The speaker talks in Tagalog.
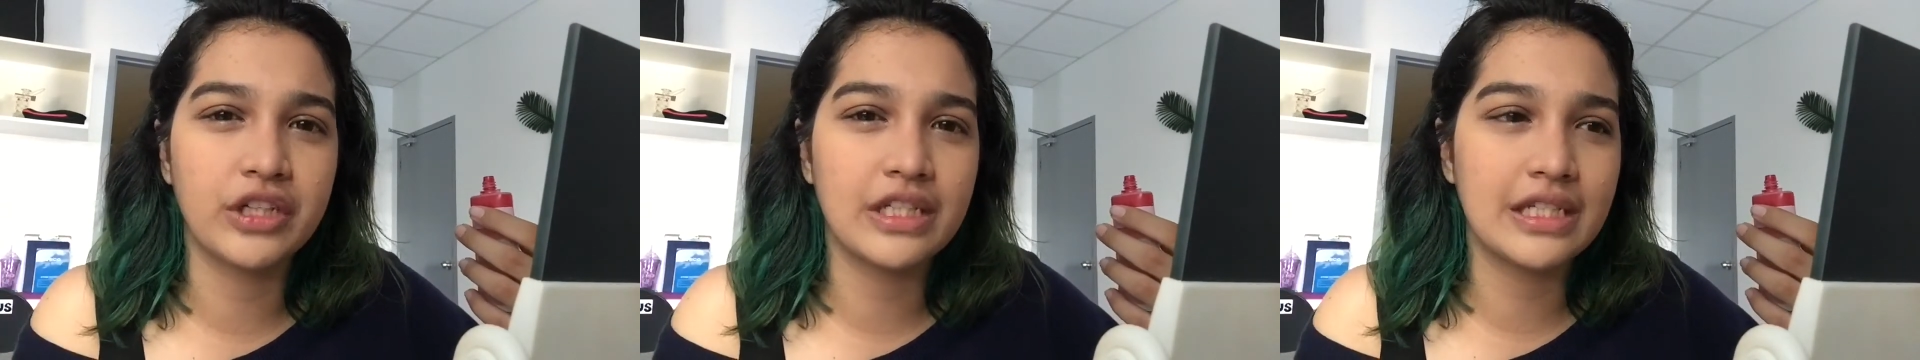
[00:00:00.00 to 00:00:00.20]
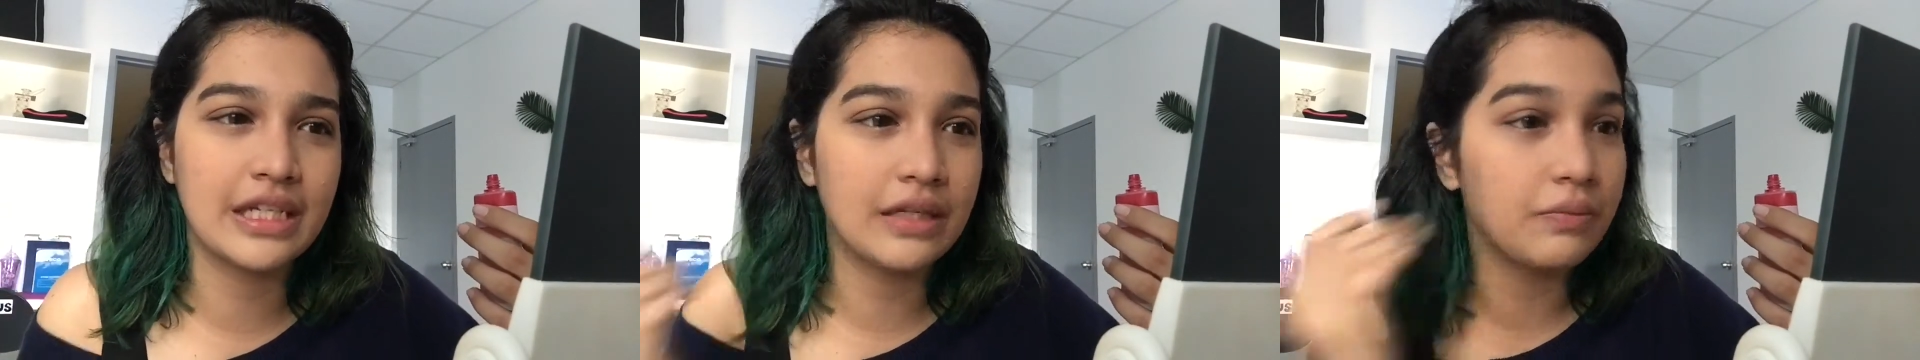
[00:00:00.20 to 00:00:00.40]

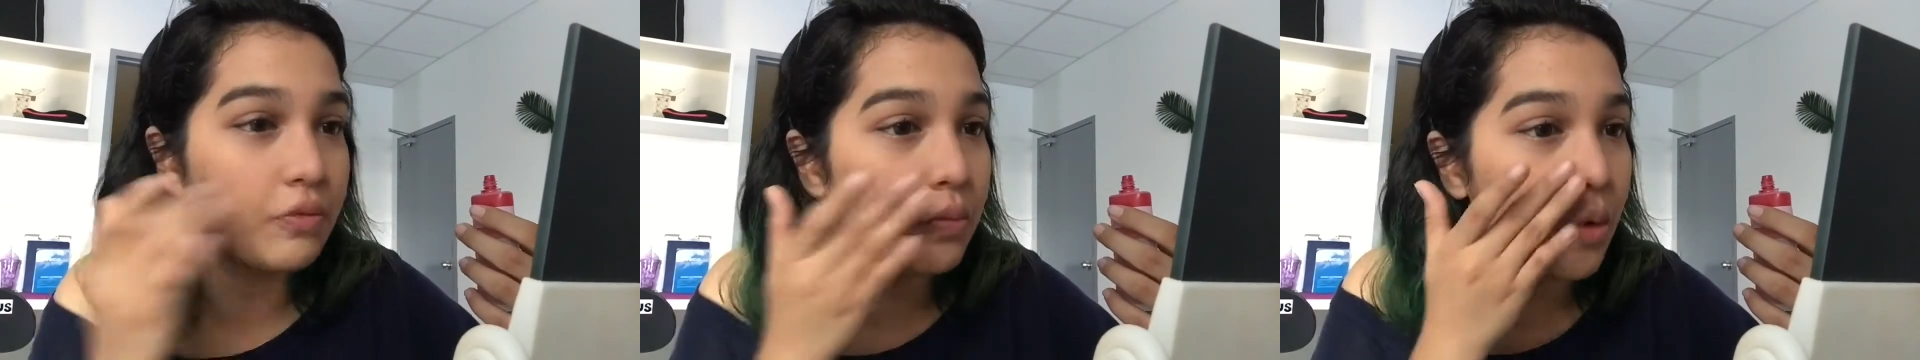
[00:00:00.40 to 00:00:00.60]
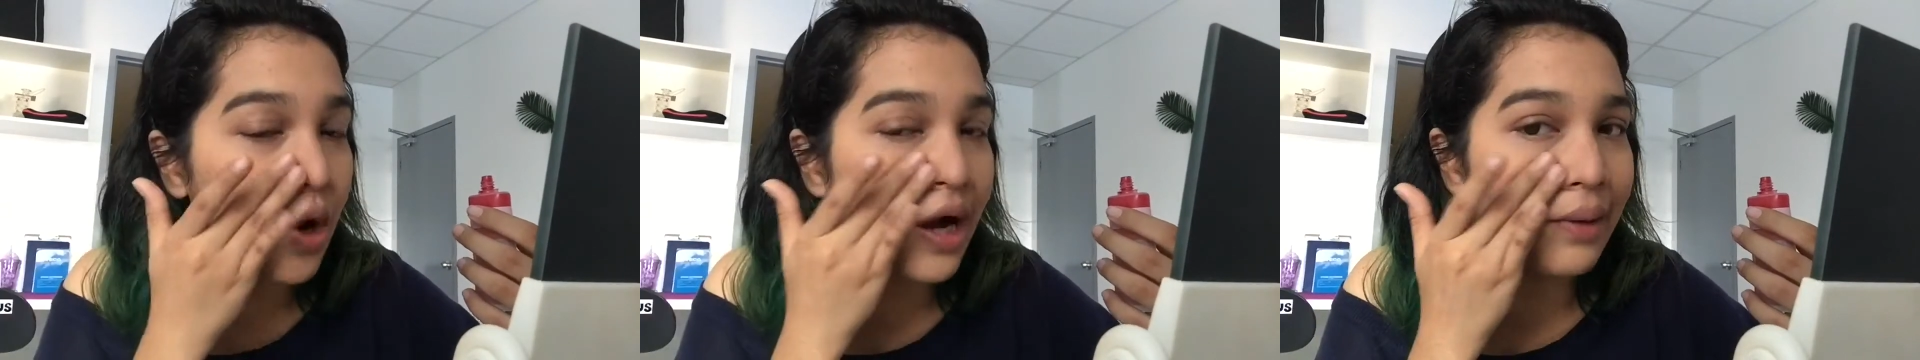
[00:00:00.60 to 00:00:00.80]
kasi
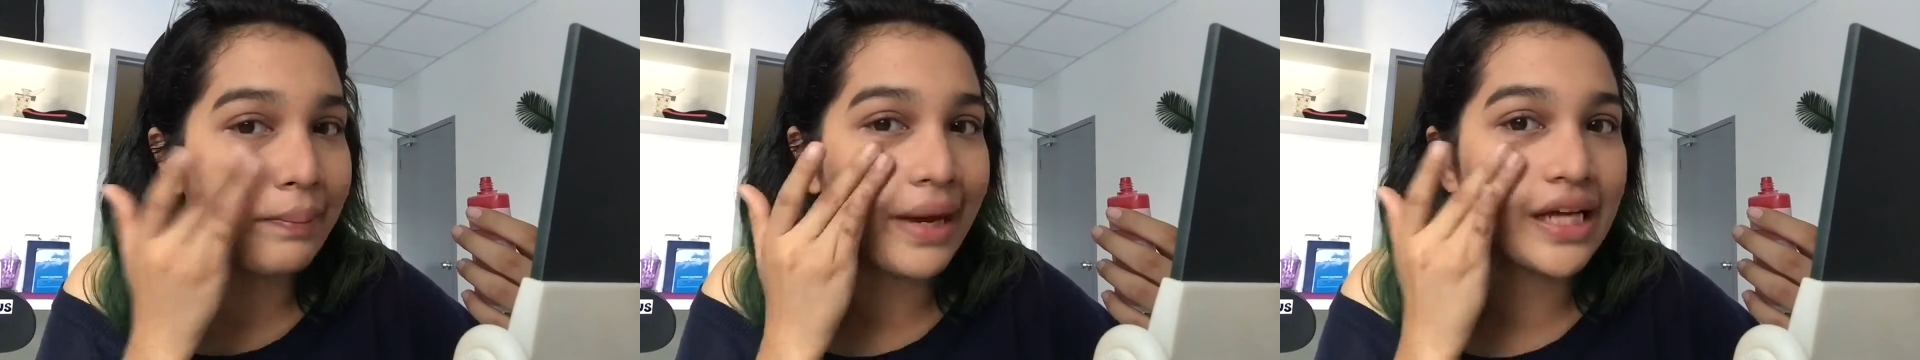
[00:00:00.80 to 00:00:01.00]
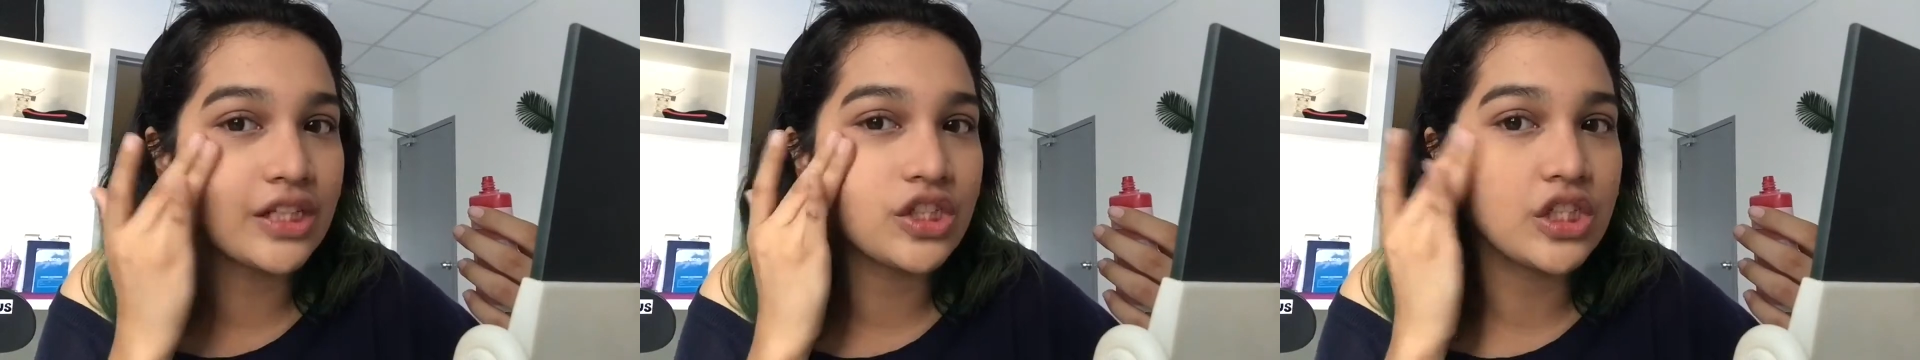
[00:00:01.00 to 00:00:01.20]
nagmumukhang
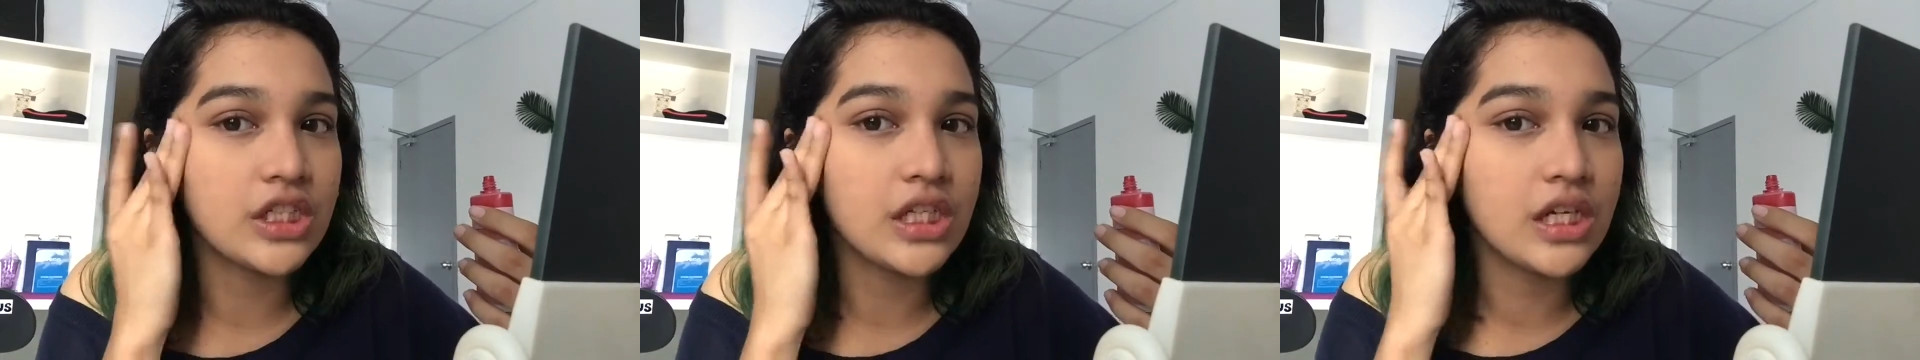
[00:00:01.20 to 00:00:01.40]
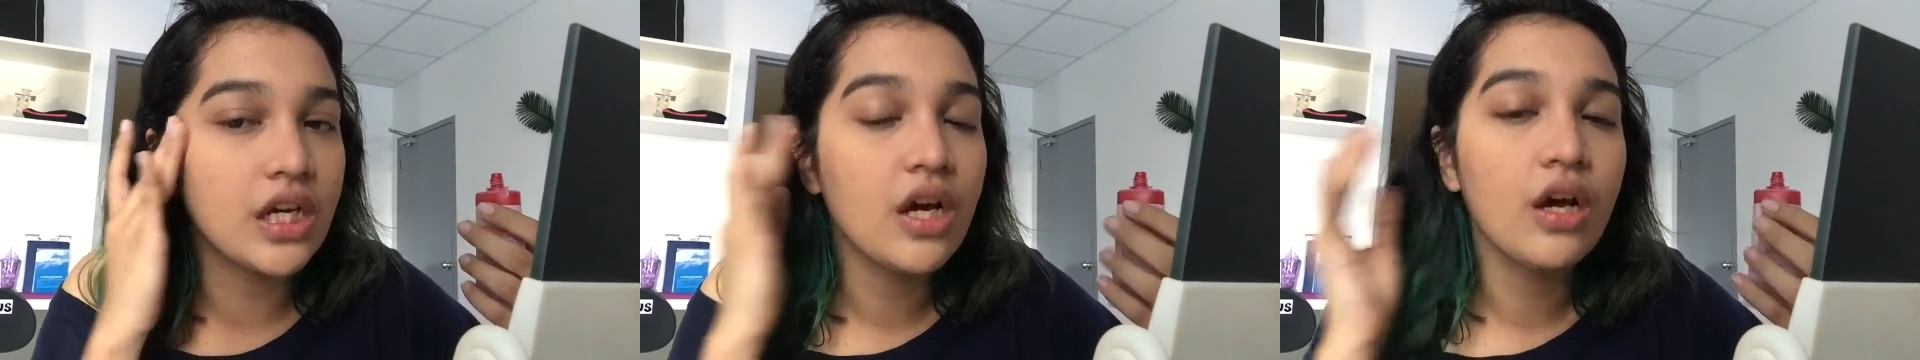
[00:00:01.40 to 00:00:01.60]

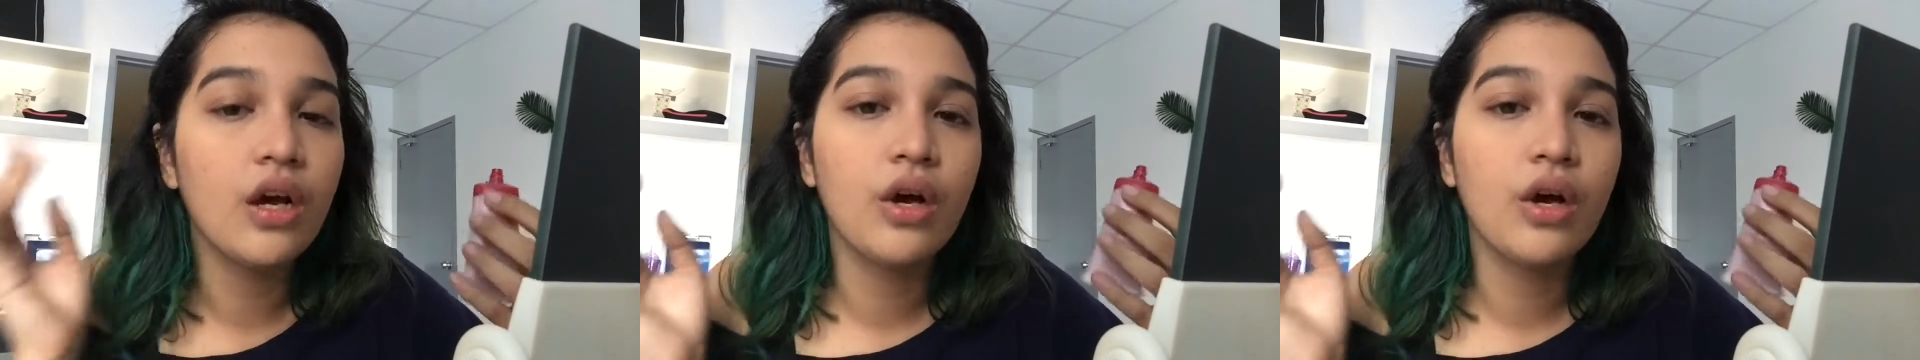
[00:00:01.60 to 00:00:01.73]
patchy.